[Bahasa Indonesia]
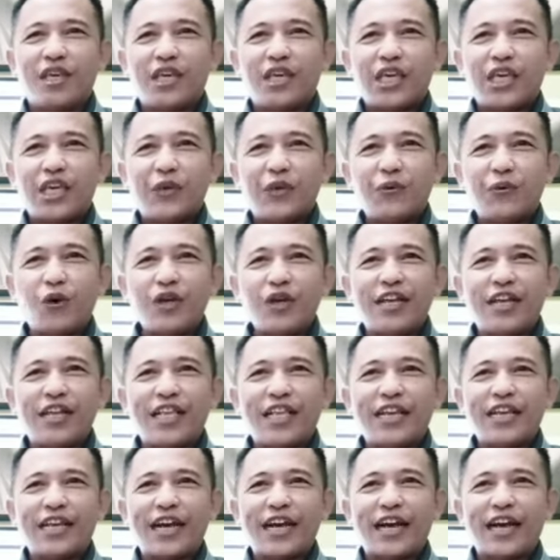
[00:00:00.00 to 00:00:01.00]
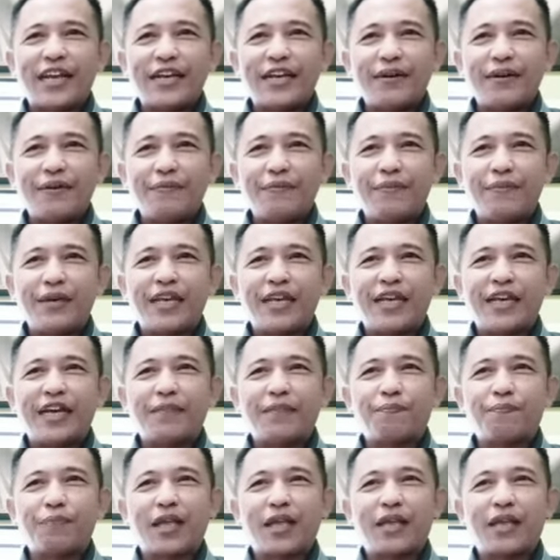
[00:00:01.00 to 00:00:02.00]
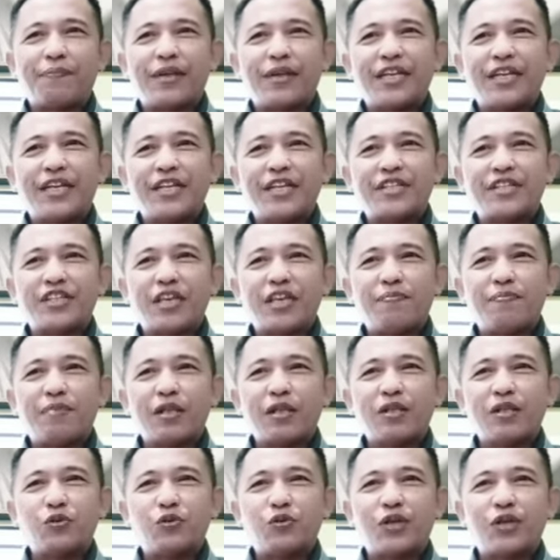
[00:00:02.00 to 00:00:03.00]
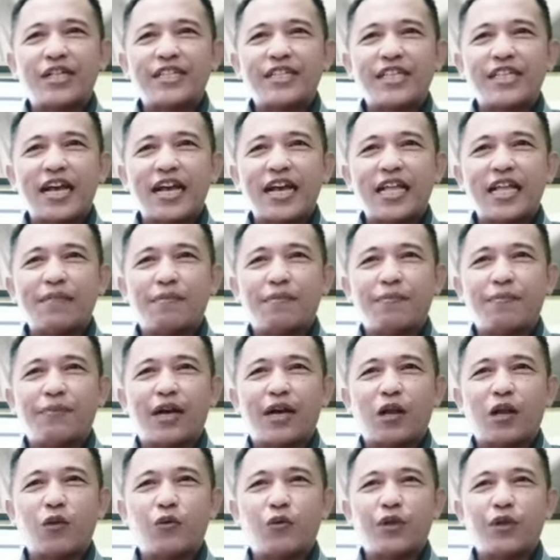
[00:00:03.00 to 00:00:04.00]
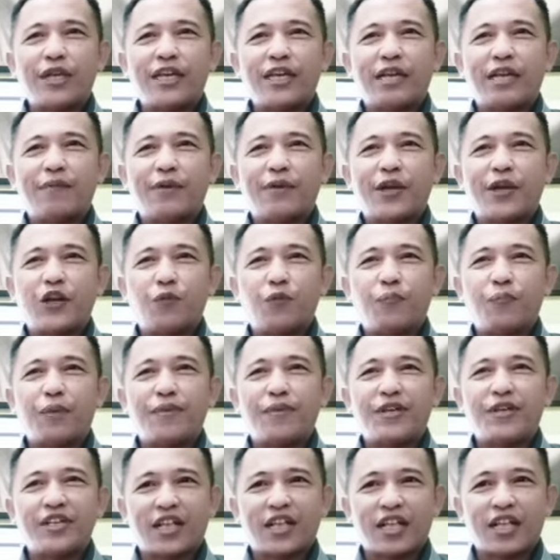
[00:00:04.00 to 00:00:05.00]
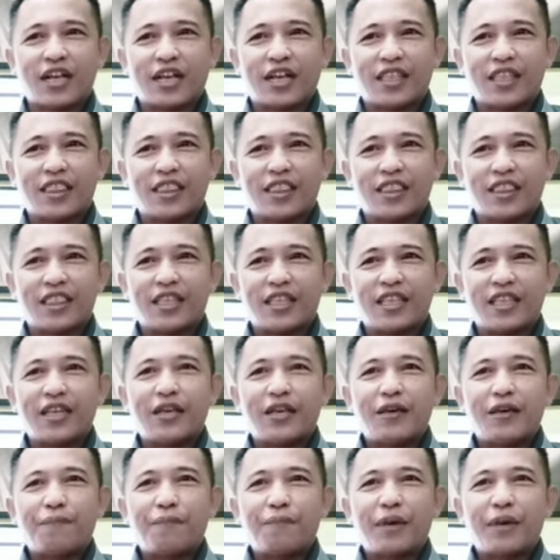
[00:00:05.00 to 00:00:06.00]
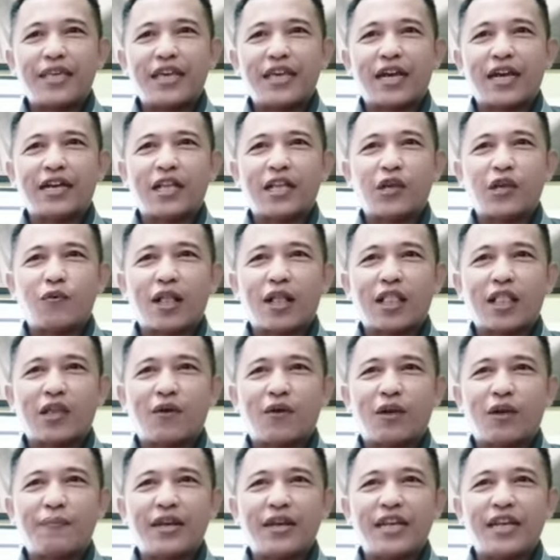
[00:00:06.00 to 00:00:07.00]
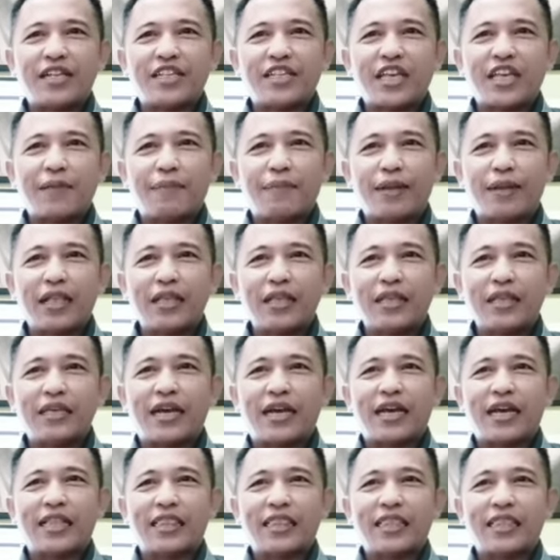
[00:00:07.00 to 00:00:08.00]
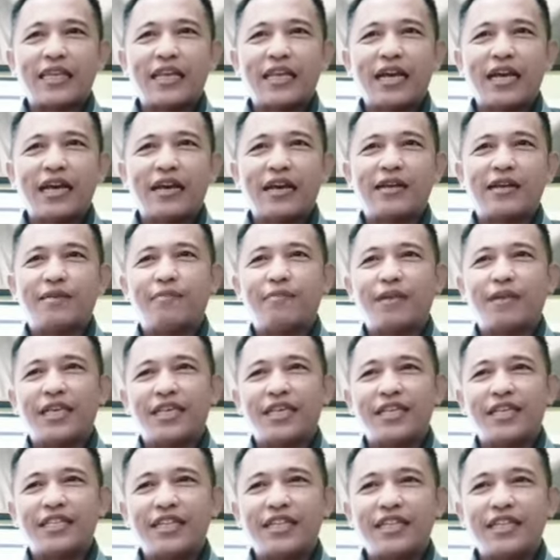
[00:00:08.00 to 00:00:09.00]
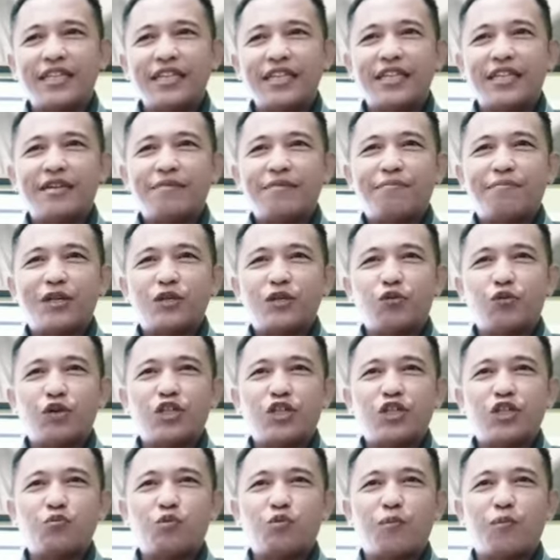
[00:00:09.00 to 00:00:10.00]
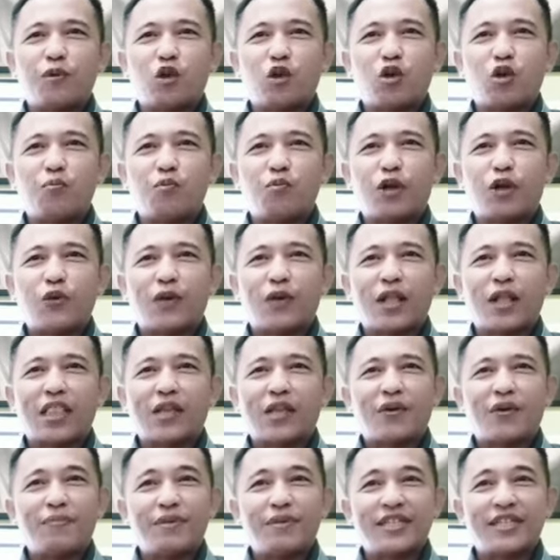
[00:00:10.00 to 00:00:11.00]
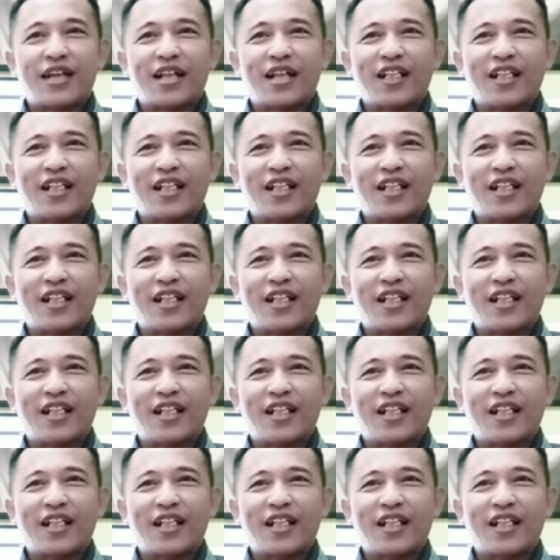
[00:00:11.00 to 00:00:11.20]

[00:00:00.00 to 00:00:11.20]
Iwo didirikan mengingat peran media cyber sudah sangat mempengaruhi dalam kehidupan masyarakat. Banyak dari wartawan media cyber yang tidak diberi izin masuk di sebuah perkumpulan wartawan besar.